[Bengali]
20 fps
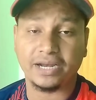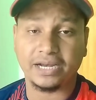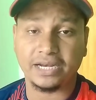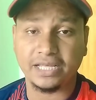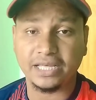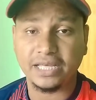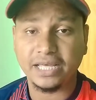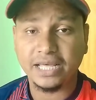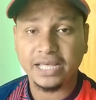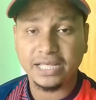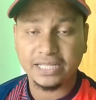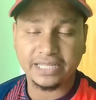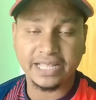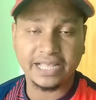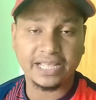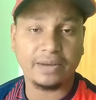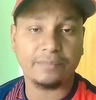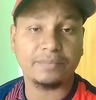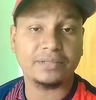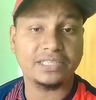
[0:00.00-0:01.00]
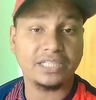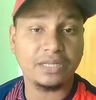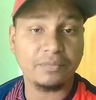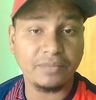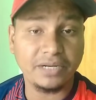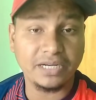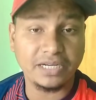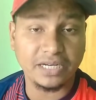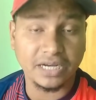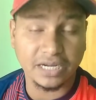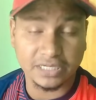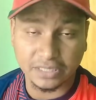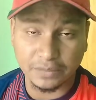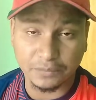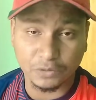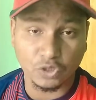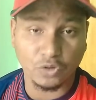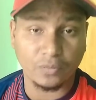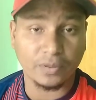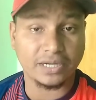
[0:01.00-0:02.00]
বানালে দেখেন আপনি তিন মিনিটের একটা
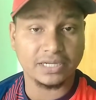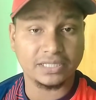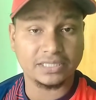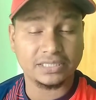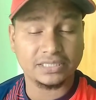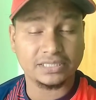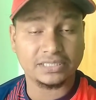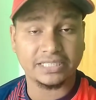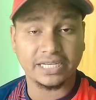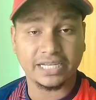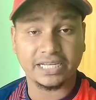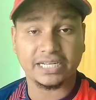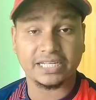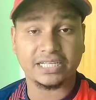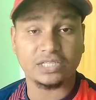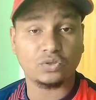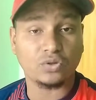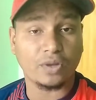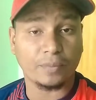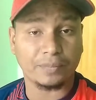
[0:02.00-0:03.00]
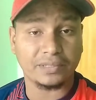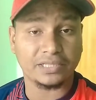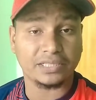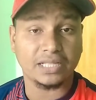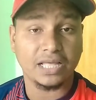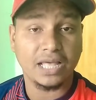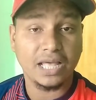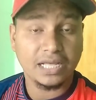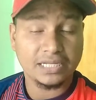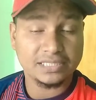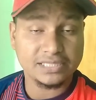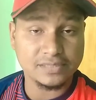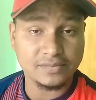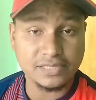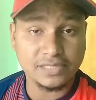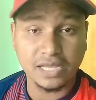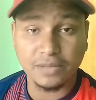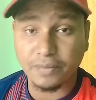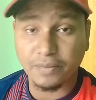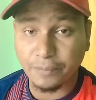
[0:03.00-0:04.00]
ভিডিও বানালেন সেখানে কিন্তু আপনি
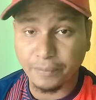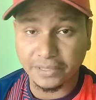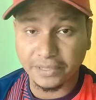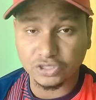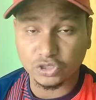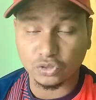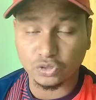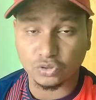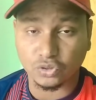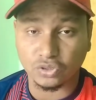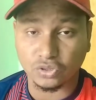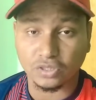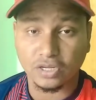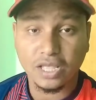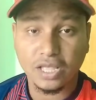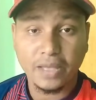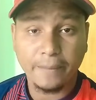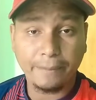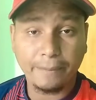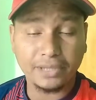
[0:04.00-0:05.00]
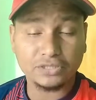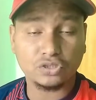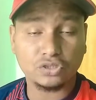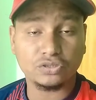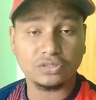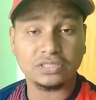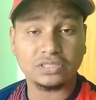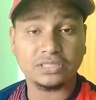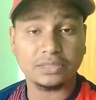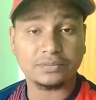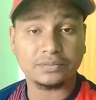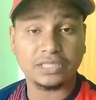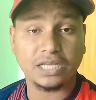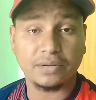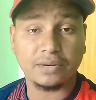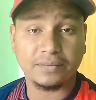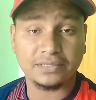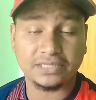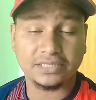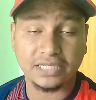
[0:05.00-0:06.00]
সাবস্ক্রাইবার পাঁচশো জন পাঁচশো জন
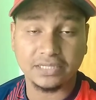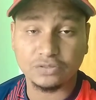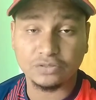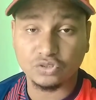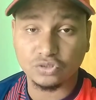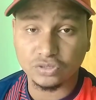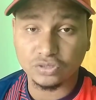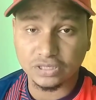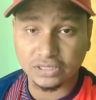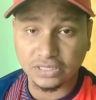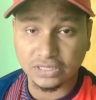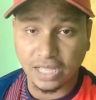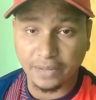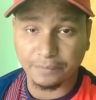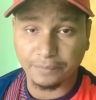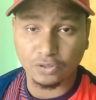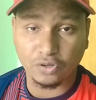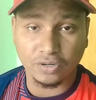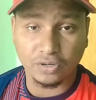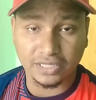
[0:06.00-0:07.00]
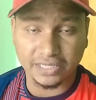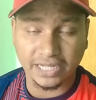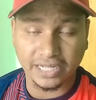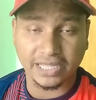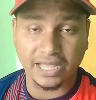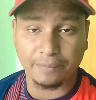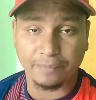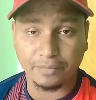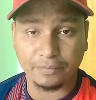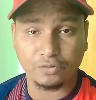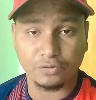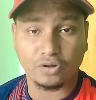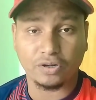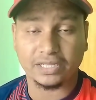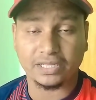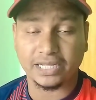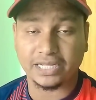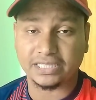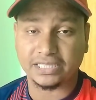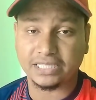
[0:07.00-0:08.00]
সাবস্ক্রাইবার সে যদি তার ভিডিওটা দেখে আপনার
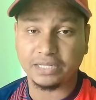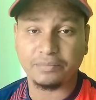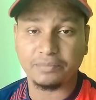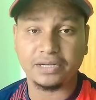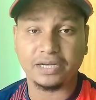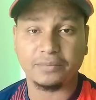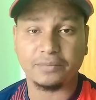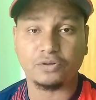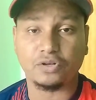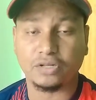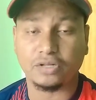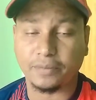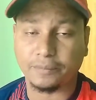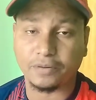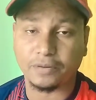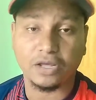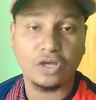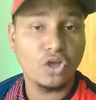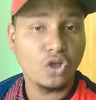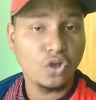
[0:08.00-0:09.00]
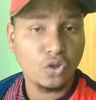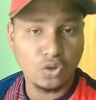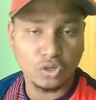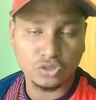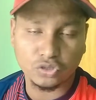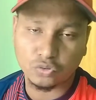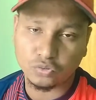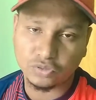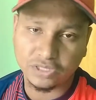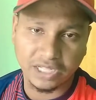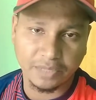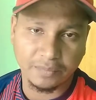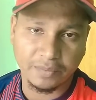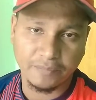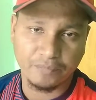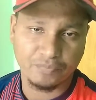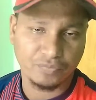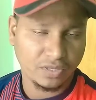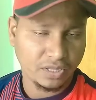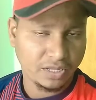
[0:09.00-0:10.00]
ভিডিওটা দেখে তিন মিনিটের ভিডিও আপনার কতক্ষণ দেখবে
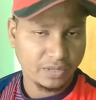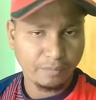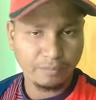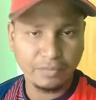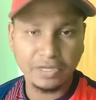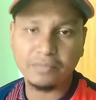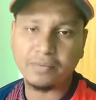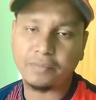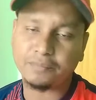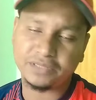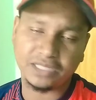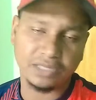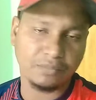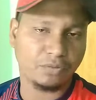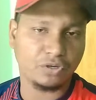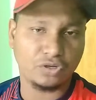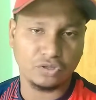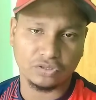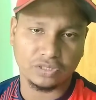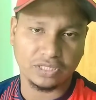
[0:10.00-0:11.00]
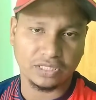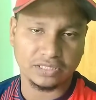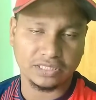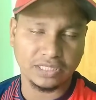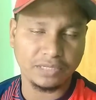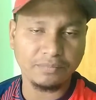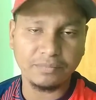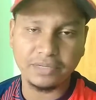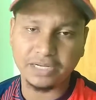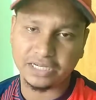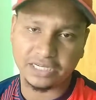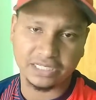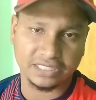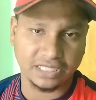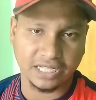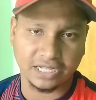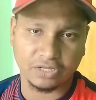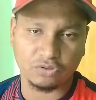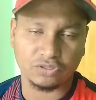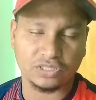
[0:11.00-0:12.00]
মিনিমাম তিন ভিডিও তিন মিনিটই
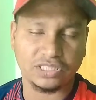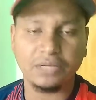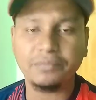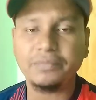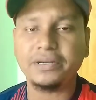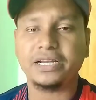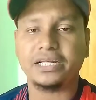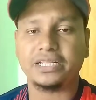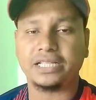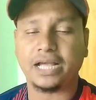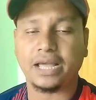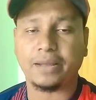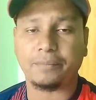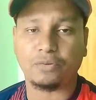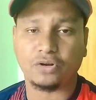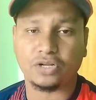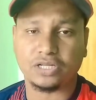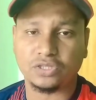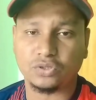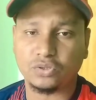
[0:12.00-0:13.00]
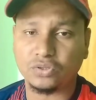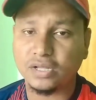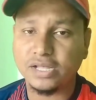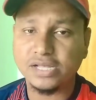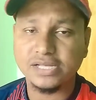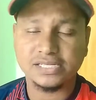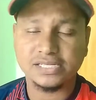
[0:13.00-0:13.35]
দেখলো তিন মিনিটে দেখার পরে কিন্তু